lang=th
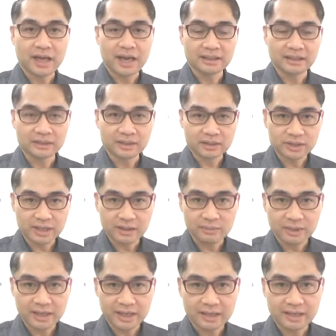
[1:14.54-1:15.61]
อาจจะต้องใช้
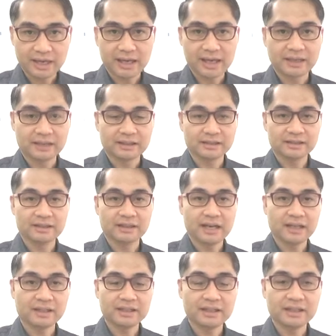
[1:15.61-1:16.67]
เวลานาน
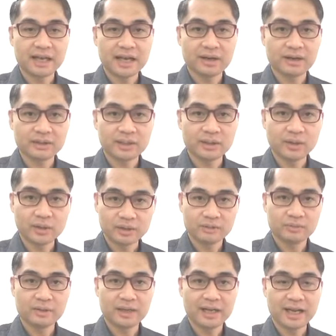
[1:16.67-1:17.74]
การกินยาก็จะร่น
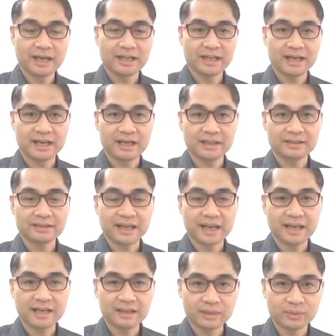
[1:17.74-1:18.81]
เวลาในการรักษา
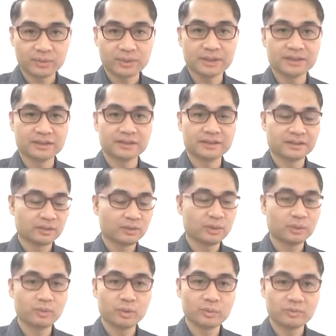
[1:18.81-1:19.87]
ให้เร็วขึ้น ค
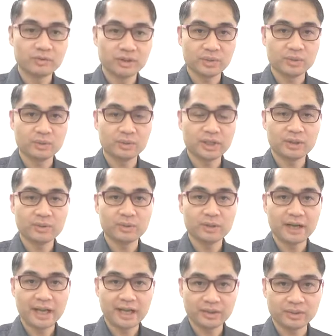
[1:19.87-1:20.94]
วบคุมสิวที่รุน
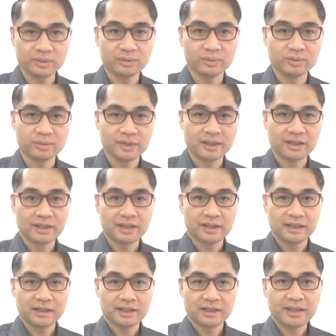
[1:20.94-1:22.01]
แรงอยู่
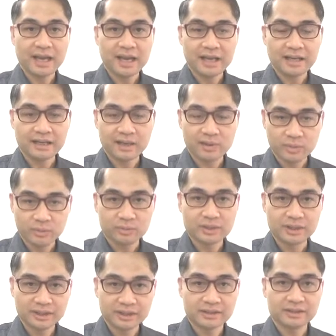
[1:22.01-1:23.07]
ได้เร็ว
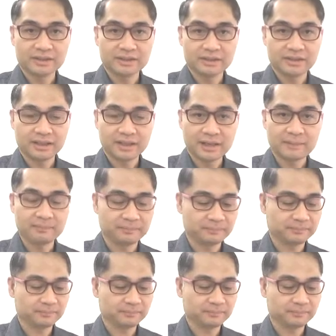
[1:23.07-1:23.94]
ขึ้นนะครับ